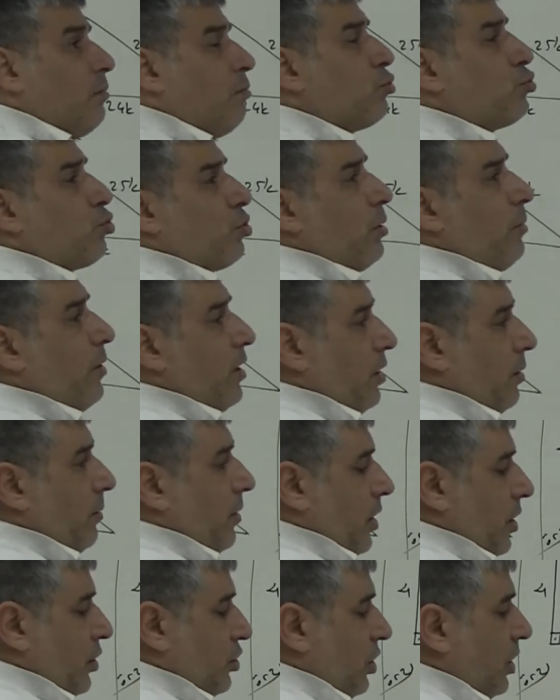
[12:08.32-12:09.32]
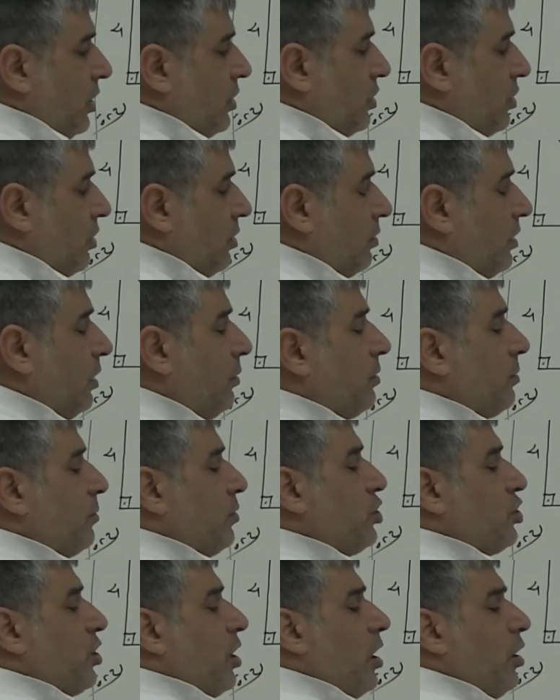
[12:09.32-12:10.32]
Bu soruya bakalım arkadaşlar. Ne
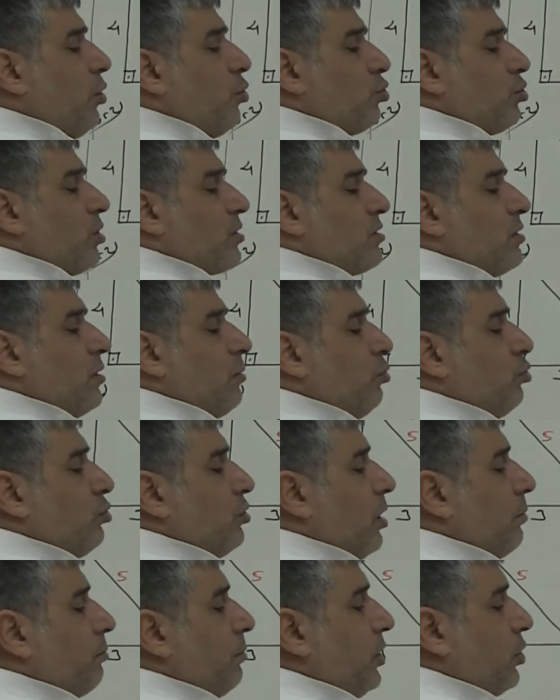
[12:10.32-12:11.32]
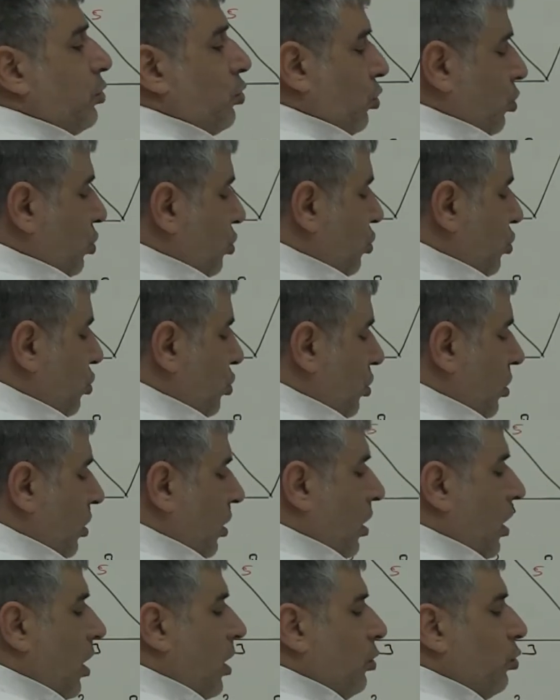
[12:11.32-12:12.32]
demiş? A noktasında bulunan bir kuş
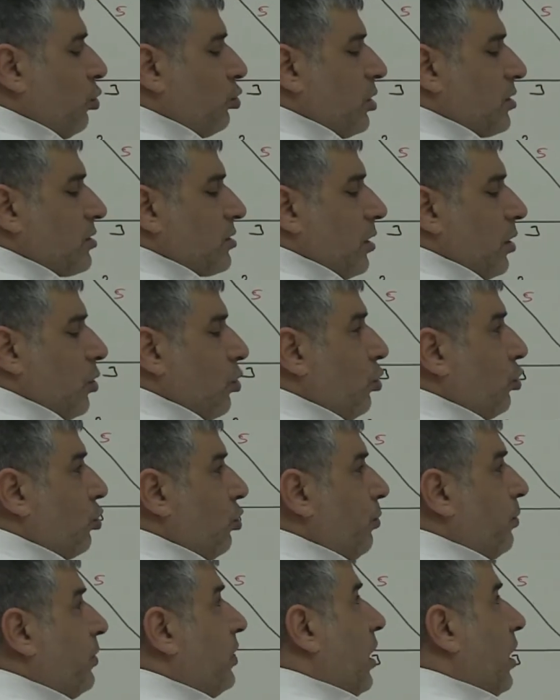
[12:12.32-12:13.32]
K noktasına konup